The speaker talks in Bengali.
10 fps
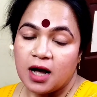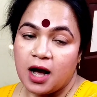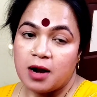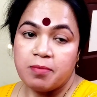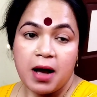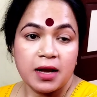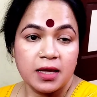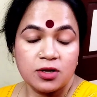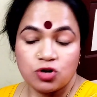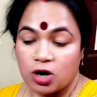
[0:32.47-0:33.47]
আর
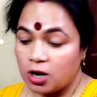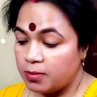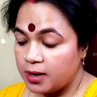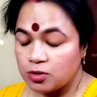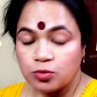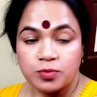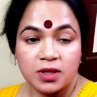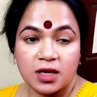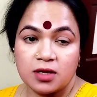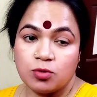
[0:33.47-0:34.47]
মাকে সকালবেলা থেকে
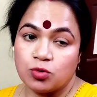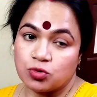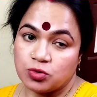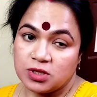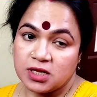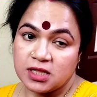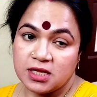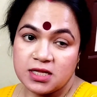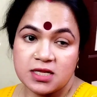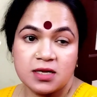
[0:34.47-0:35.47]
ওষুধ দিয়ে
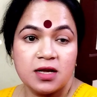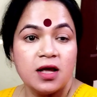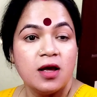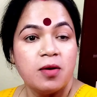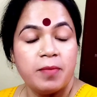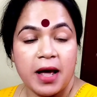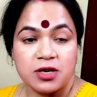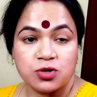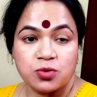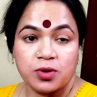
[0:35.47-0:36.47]
দিয়েছি
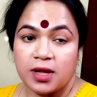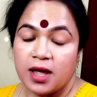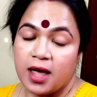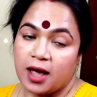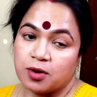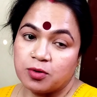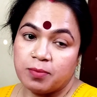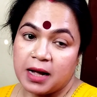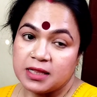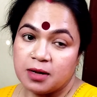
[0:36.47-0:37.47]
ব্রাশ করে এখন
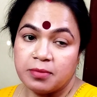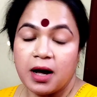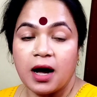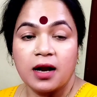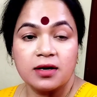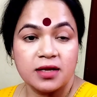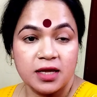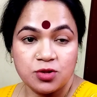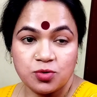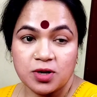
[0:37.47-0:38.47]
বাদাম আর
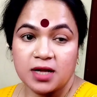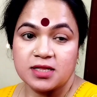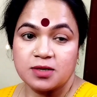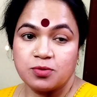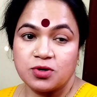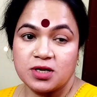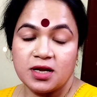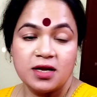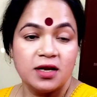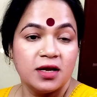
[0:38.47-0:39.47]
খেজুর খাচ্ছে হচ্ছে
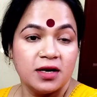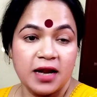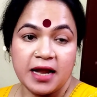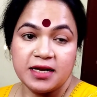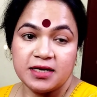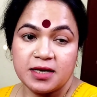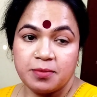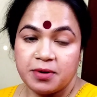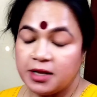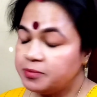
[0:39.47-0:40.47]
ডাইনিং
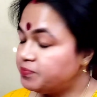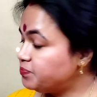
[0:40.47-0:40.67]
টেবিলে